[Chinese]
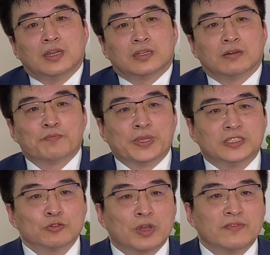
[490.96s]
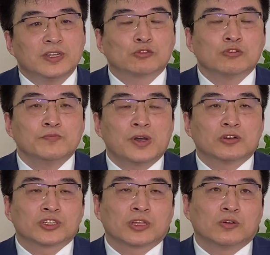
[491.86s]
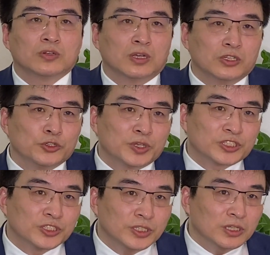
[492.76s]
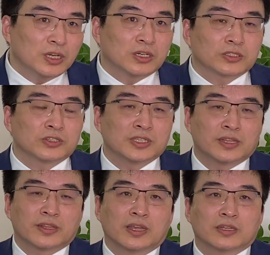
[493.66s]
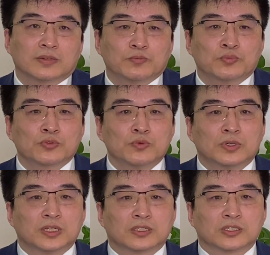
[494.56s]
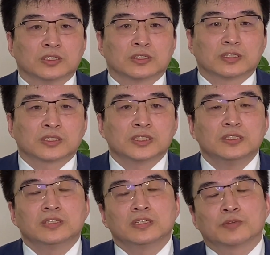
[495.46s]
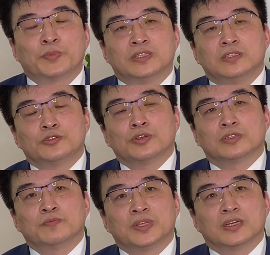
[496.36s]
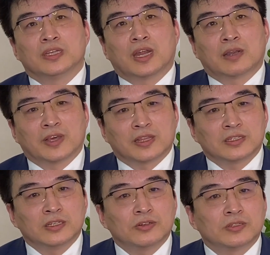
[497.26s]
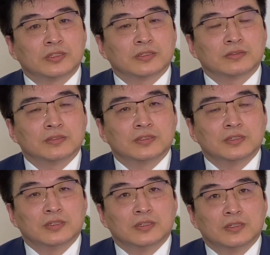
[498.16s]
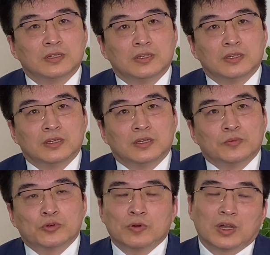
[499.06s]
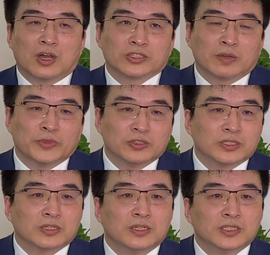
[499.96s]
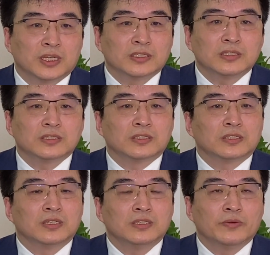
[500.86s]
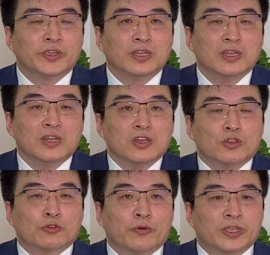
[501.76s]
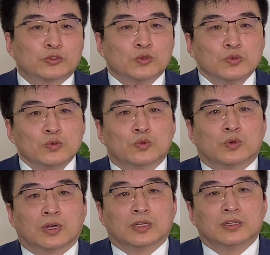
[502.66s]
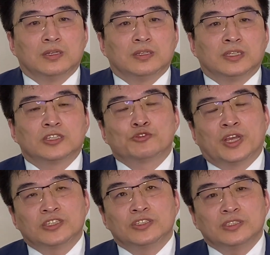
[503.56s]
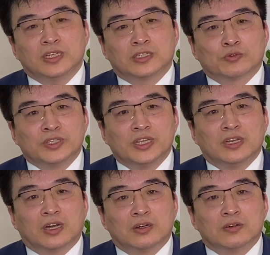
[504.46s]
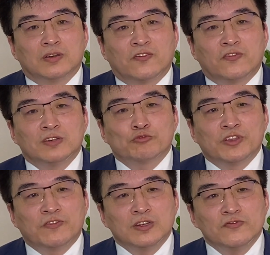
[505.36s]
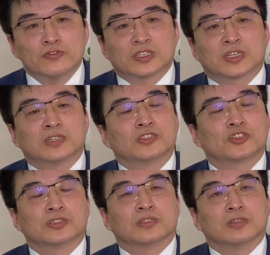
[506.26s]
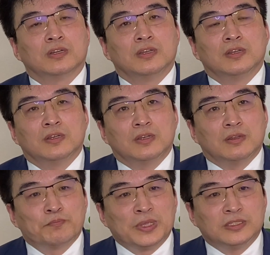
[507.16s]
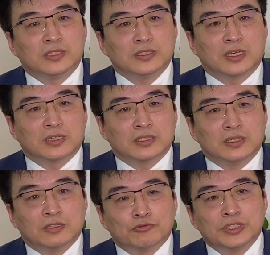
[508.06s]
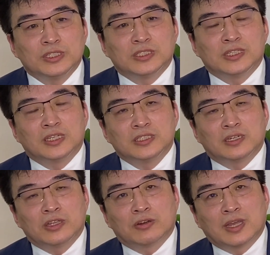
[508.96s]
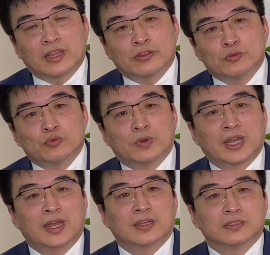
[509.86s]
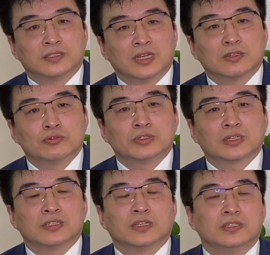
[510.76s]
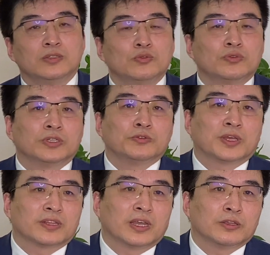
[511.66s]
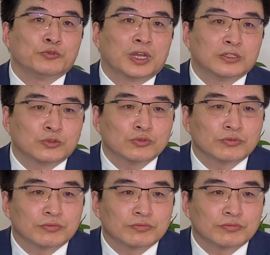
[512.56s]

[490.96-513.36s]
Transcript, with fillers: 那么北京官方的通报是从六月十一号到现在，不过呢是新增了本地确诊病例二百三十六例。不过好像没有几个人相信，因为作为中国，也是全世界这种医疗丰最丰富的城市，北京呢。最近几天，竟然有来自于武汉、江苏等地的医护人员在援助。